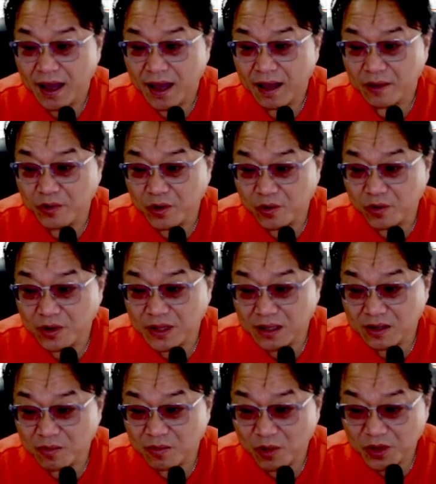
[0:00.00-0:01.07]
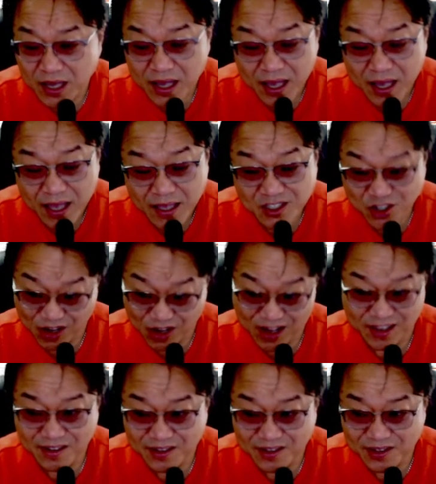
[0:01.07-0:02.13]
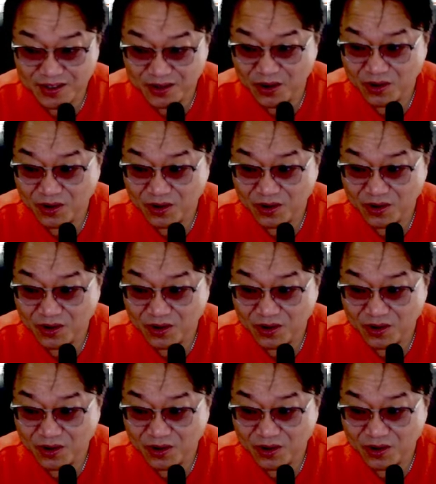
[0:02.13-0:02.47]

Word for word: 윗꼬리 다는 건 뭐다? 저항이거든요.